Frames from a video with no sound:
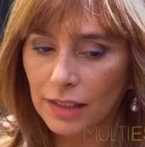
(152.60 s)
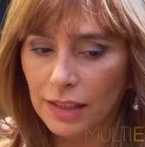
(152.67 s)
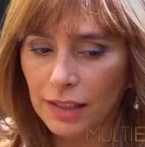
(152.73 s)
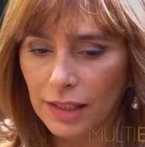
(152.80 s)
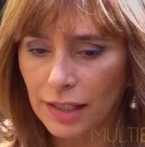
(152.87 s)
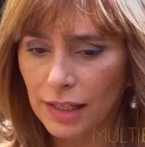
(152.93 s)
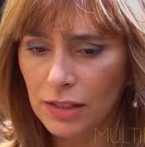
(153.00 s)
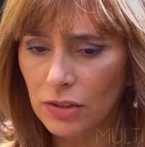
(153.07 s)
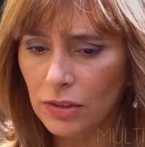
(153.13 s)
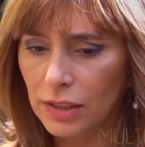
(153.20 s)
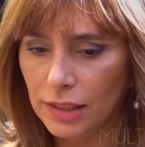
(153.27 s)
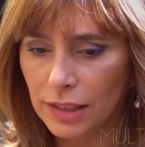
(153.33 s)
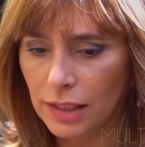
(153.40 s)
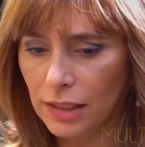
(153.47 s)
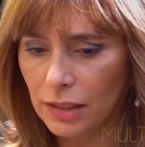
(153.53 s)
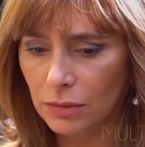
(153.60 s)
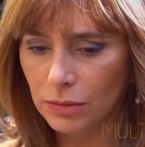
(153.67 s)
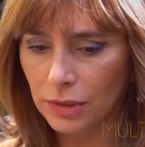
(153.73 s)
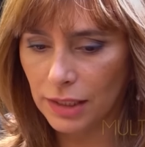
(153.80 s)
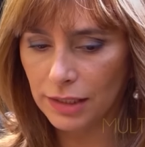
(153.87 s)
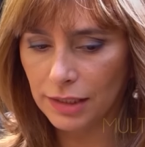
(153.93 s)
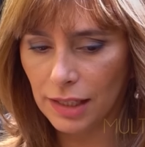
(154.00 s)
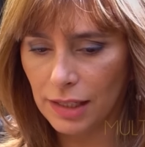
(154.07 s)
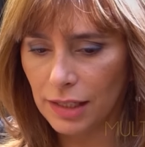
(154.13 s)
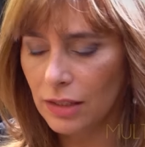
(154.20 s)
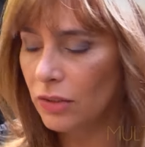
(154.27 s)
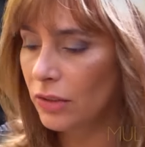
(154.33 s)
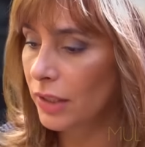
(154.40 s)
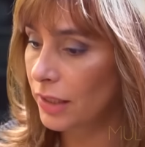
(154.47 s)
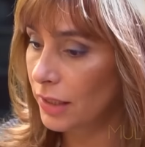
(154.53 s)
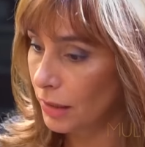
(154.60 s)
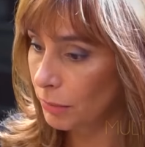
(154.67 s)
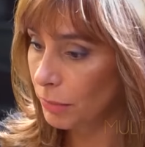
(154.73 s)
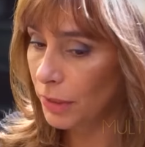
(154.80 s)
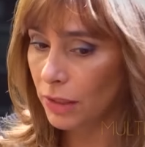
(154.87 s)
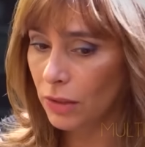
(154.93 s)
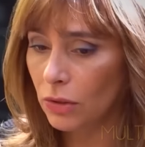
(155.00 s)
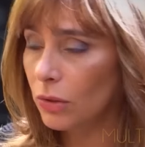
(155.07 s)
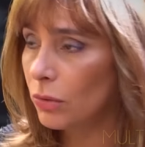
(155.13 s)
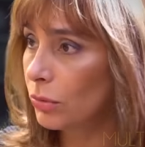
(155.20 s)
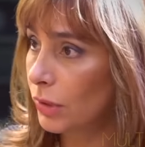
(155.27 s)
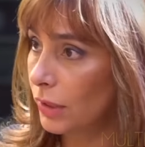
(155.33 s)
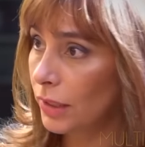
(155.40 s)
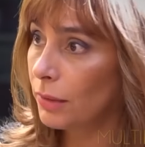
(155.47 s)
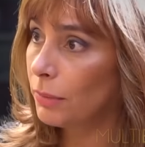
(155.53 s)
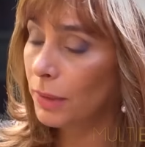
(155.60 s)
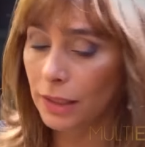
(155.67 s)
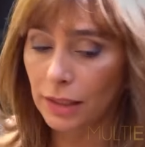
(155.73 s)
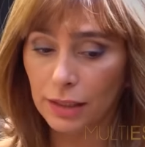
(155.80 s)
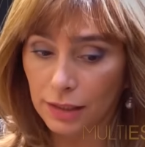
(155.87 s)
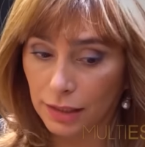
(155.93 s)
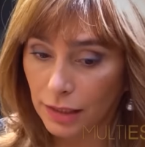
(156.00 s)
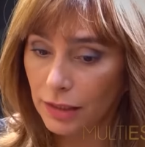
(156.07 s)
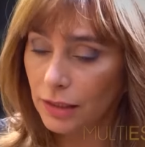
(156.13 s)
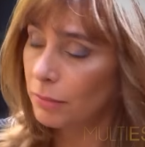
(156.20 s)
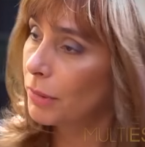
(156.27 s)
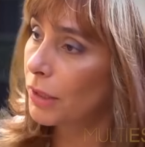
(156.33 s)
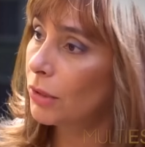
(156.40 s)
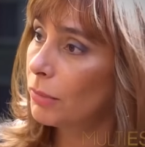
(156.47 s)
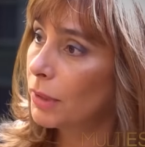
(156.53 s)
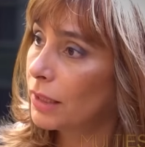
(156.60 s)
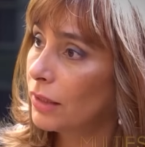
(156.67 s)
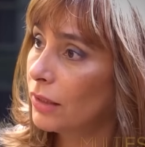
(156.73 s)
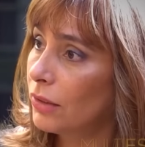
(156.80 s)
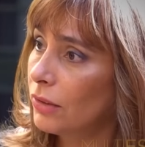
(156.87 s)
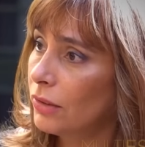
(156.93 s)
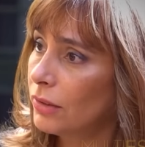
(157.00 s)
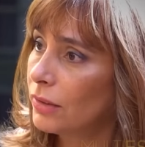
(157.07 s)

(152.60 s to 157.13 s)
Y en el caso de tener un Starley con ese pico, ¿ustedes venden este pico matero?